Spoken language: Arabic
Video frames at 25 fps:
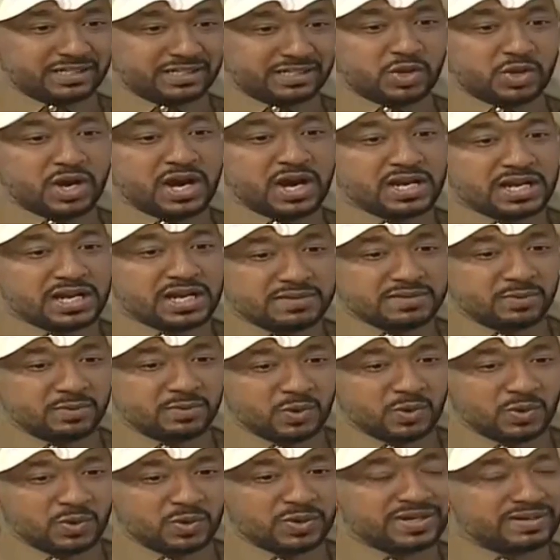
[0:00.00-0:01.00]
سؤال عن
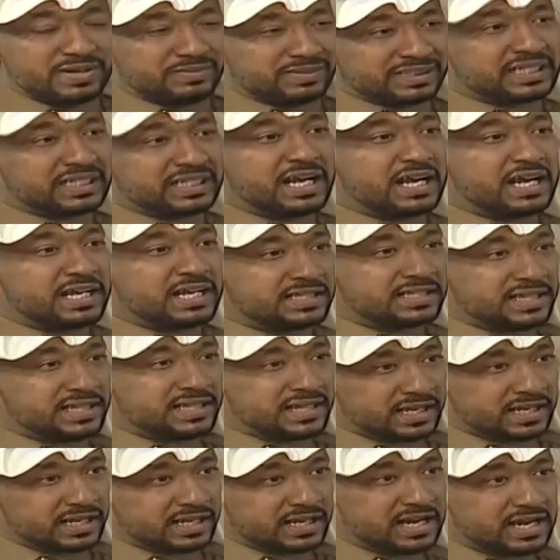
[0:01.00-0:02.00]
موضوع نمط الحياه
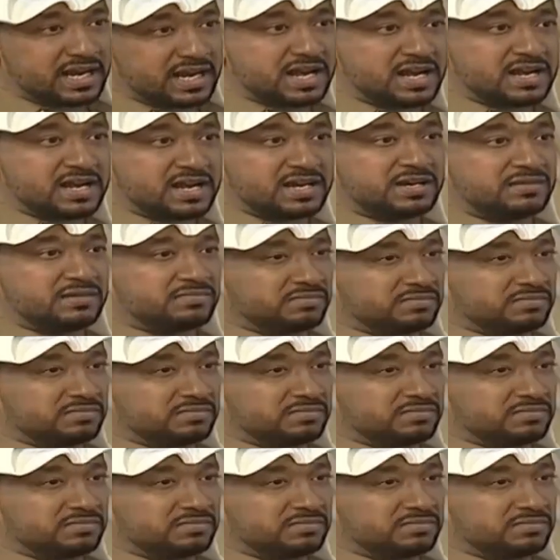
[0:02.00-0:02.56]
السريع، الان